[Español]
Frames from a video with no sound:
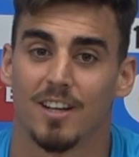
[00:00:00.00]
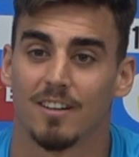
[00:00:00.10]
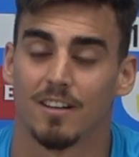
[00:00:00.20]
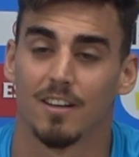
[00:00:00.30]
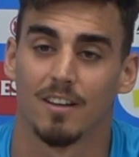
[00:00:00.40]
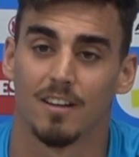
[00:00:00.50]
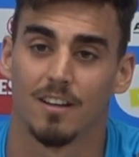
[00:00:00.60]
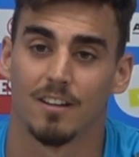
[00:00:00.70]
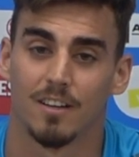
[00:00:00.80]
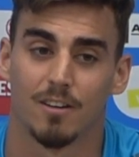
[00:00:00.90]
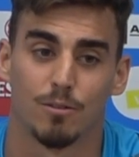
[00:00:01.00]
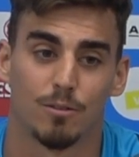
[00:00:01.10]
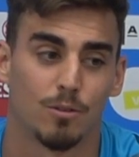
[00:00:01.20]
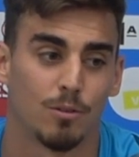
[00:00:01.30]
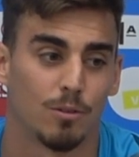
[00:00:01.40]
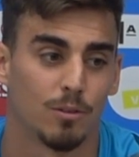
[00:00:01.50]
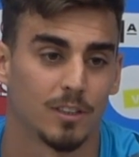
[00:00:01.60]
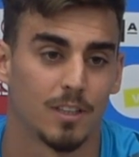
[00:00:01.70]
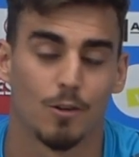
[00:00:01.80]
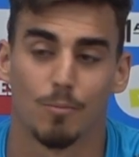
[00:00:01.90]
y el que, el que no
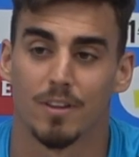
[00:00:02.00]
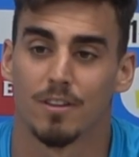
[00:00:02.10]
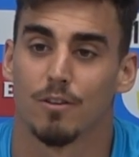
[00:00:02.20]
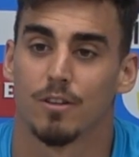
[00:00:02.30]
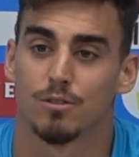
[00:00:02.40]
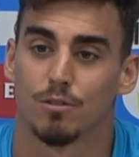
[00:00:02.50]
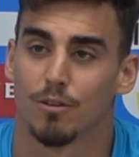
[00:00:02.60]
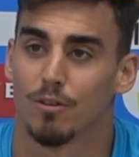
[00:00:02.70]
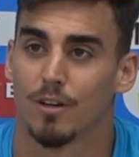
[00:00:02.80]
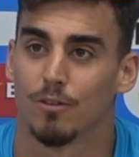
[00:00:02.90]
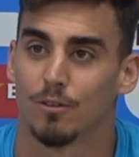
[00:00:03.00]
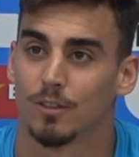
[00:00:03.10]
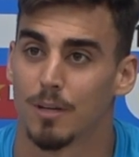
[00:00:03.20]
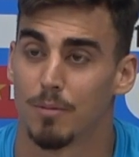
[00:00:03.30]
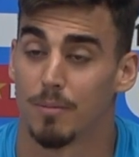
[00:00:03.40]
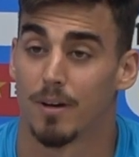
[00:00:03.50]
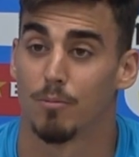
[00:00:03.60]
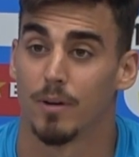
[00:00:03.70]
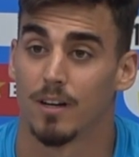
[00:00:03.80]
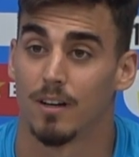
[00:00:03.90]
esté convencido de eso creo que no está preparado
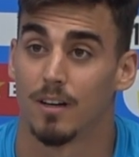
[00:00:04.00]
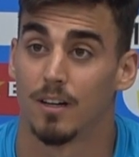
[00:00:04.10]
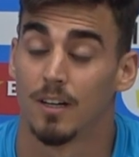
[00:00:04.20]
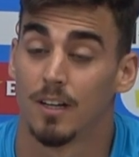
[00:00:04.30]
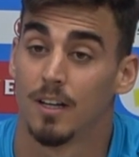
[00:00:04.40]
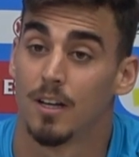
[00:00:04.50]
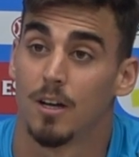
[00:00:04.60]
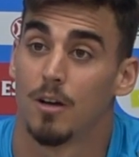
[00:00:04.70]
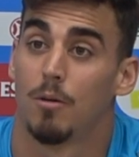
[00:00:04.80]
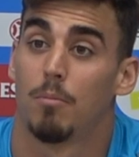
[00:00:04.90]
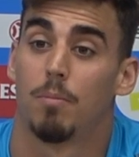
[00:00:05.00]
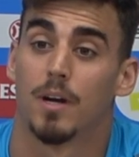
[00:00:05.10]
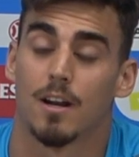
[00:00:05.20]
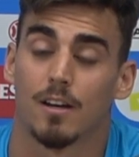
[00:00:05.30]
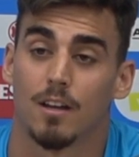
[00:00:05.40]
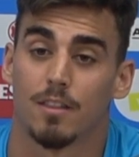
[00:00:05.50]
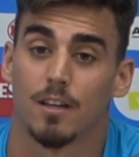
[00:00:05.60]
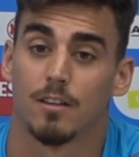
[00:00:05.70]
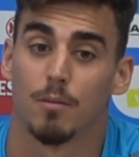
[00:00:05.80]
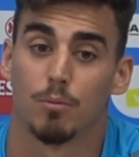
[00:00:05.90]
para, para realizar
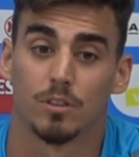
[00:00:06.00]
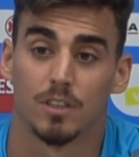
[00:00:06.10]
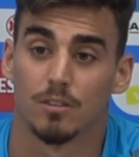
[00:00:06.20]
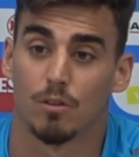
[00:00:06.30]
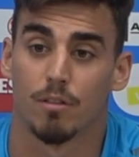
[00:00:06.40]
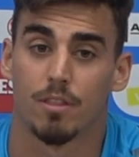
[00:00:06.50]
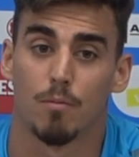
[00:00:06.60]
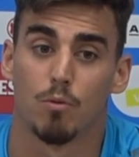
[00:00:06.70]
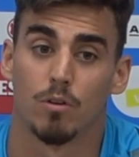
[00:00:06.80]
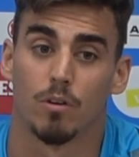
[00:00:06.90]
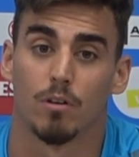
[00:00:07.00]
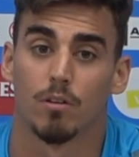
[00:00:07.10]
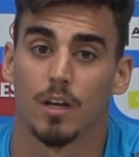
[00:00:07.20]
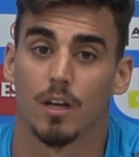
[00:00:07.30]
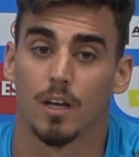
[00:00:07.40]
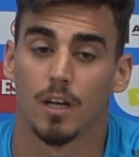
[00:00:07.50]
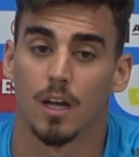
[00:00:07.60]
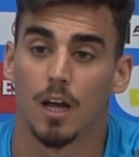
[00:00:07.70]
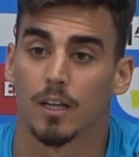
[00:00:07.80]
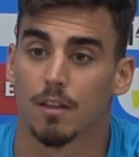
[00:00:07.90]
este deporte. Entonces, bueno, creo que
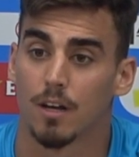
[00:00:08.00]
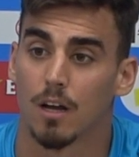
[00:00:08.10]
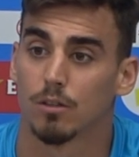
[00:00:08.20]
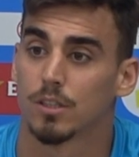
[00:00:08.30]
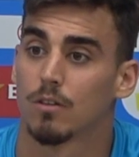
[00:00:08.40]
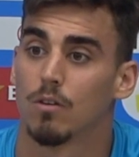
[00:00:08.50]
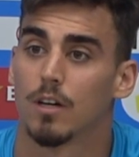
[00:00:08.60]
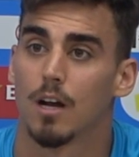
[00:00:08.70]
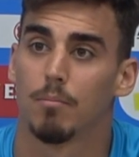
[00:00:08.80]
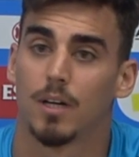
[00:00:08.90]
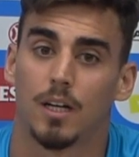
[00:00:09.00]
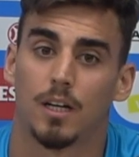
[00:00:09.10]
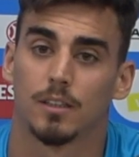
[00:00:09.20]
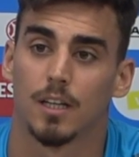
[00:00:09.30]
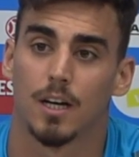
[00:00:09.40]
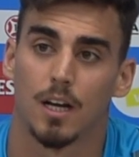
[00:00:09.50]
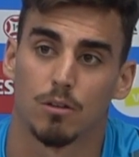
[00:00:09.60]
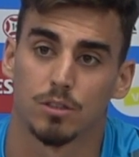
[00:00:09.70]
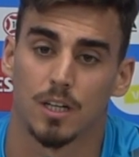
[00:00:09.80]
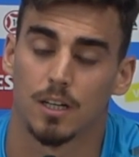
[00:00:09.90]
hay que hacer las cosas con calma, tener las
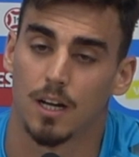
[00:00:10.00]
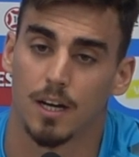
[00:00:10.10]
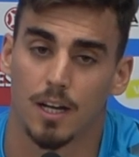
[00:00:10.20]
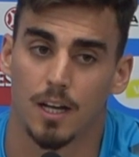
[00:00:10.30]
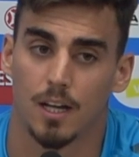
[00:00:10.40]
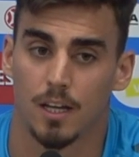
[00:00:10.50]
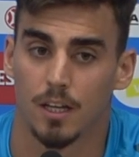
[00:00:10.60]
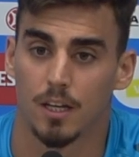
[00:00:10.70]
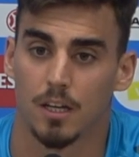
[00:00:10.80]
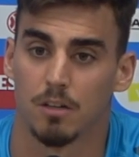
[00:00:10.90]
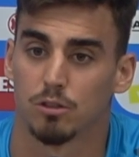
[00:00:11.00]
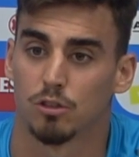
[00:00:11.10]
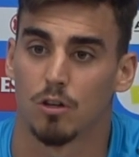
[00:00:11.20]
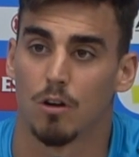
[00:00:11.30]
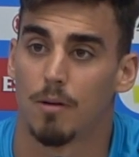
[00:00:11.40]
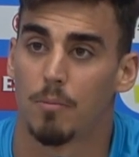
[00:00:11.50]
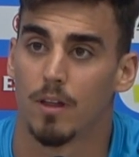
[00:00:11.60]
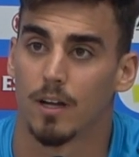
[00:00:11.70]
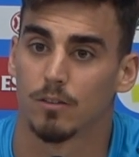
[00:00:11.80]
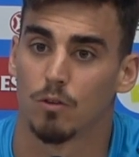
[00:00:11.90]
cosas claras. y eh, nosotros lo vamos a
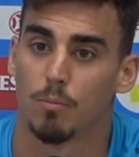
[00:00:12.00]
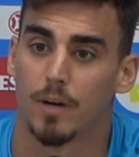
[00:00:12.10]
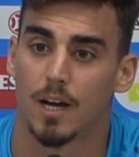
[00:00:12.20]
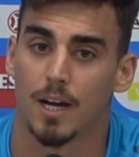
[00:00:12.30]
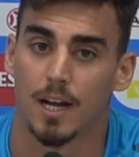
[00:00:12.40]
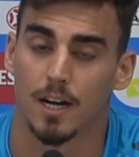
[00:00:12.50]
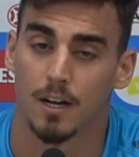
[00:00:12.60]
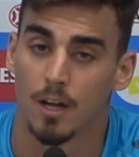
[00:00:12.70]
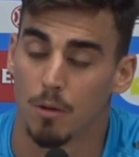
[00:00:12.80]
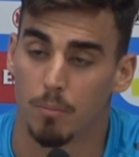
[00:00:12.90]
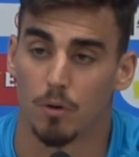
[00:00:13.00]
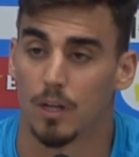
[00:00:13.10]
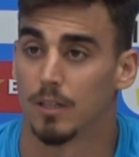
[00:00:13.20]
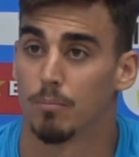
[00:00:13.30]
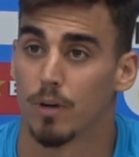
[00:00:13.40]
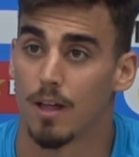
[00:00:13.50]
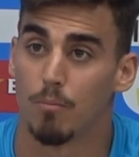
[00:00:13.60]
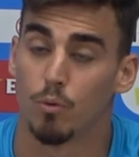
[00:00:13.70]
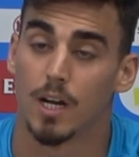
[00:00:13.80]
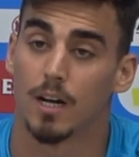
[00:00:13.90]
dar todo para ganar, pero la temporada es
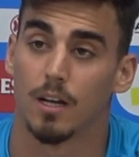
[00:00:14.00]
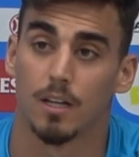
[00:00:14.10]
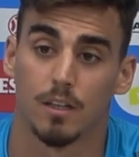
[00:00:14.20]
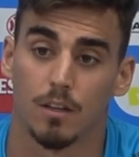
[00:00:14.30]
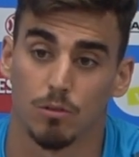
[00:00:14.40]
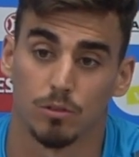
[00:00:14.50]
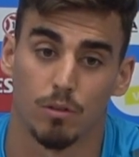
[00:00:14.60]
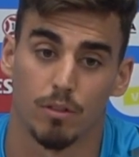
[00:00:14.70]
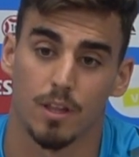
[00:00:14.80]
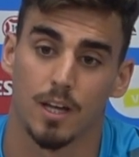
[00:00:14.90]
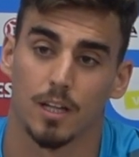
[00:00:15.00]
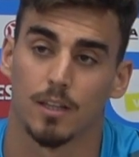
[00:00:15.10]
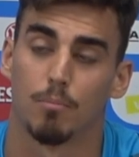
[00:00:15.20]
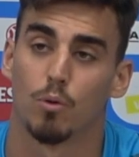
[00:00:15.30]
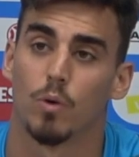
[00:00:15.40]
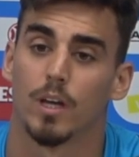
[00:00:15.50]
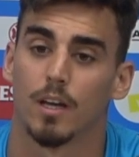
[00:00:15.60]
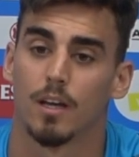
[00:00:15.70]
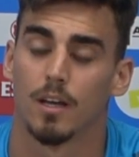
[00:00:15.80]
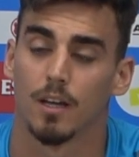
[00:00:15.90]
muy larga, ya te digo. Entonces, tampoco hay
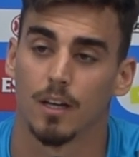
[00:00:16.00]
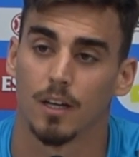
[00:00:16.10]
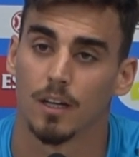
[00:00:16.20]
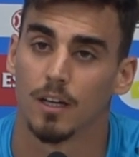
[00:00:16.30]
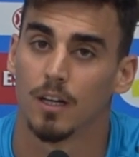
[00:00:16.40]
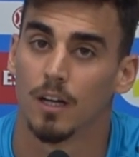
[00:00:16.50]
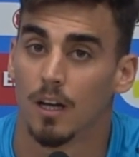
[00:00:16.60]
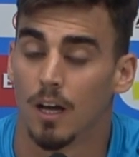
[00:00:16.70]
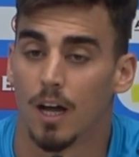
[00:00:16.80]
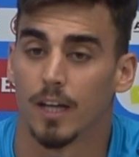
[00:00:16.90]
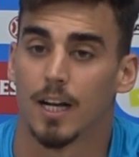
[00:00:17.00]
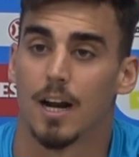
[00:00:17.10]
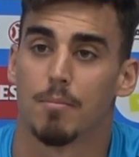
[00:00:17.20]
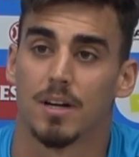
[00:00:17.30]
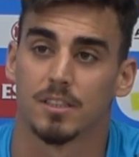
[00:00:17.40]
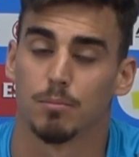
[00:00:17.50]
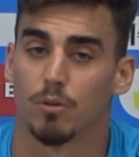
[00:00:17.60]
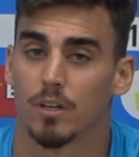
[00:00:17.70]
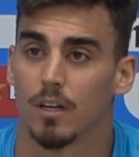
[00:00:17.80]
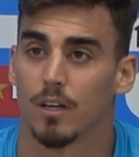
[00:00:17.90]
que, hay que alarmarse
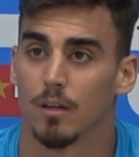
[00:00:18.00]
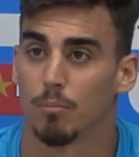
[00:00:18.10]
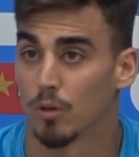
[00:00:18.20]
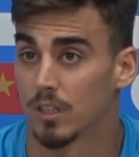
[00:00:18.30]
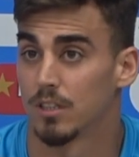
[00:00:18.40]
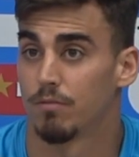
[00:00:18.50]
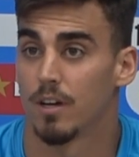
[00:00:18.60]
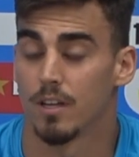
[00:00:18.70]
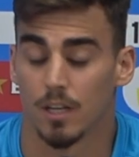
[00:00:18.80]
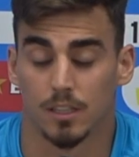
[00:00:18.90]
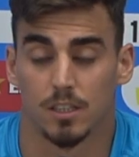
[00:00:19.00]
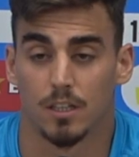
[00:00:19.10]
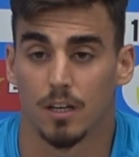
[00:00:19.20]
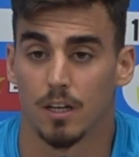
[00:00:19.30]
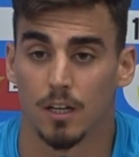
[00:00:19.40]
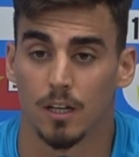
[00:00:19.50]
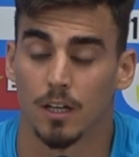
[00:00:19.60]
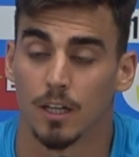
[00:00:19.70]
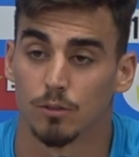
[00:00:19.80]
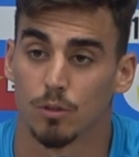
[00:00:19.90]
porque, porque se falle. Así que
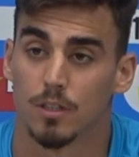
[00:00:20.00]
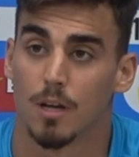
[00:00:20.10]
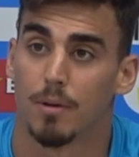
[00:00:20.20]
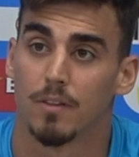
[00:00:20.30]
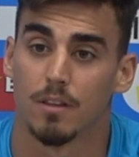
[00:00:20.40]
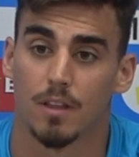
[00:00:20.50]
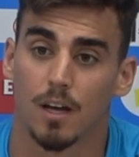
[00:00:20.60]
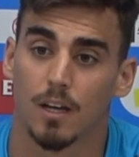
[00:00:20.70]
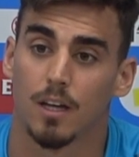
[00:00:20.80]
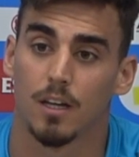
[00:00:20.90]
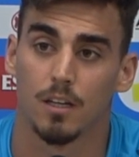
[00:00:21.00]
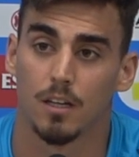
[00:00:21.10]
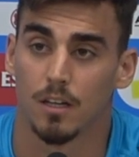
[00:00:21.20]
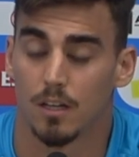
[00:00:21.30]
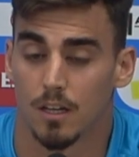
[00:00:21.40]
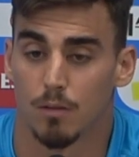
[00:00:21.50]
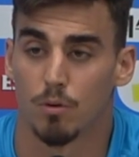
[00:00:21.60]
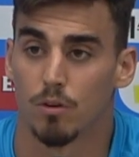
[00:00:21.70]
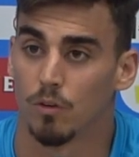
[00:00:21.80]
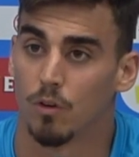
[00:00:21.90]
esto es de aprendizaje y,
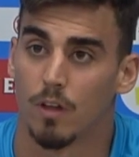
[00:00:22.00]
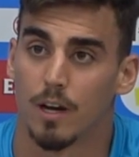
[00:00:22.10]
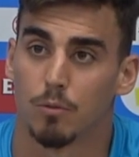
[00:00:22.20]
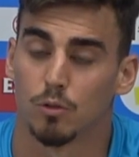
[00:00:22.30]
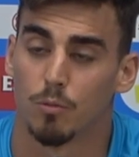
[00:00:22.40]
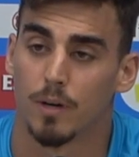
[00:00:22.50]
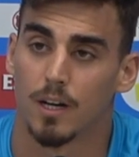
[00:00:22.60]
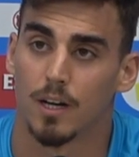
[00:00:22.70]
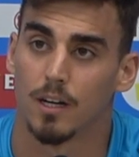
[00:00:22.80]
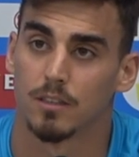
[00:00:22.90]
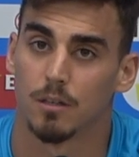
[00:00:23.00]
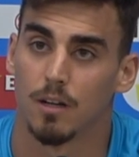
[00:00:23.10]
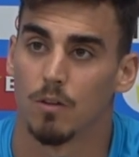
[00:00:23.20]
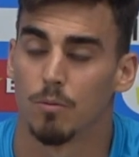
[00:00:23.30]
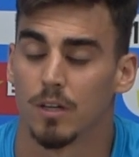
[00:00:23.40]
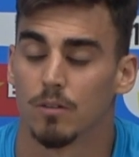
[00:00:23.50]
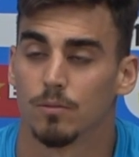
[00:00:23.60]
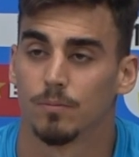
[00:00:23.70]
bueno, lo daremos todo para ganar el domingo.